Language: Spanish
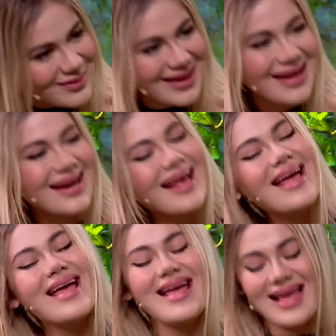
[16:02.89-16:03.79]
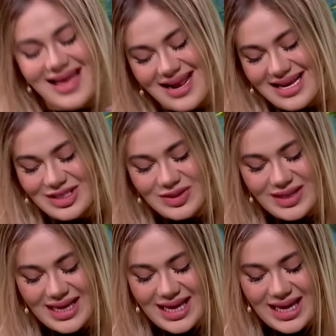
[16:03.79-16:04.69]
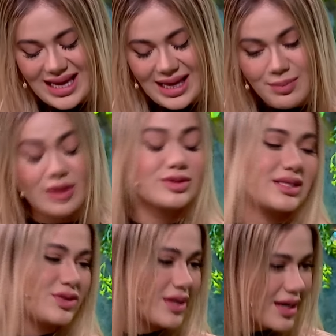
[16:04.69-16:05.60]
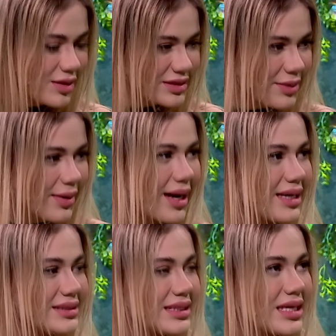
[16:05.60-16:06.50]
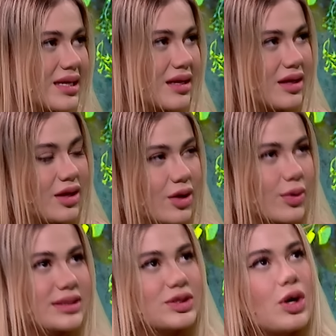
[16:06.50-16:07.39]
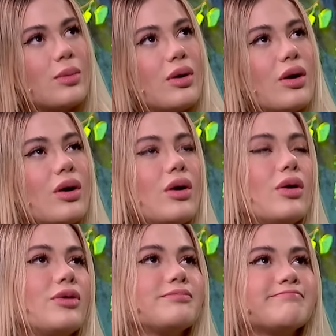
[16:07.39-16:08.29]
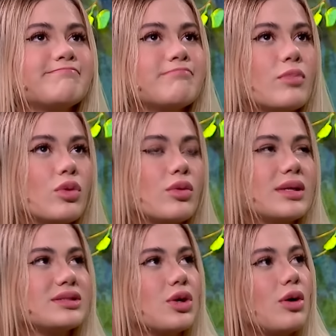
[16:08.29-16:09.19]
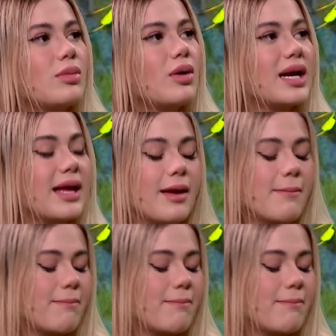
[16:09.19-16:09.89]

ver, el hecho de que me gusta ayudar a los demás. No es como no es como el que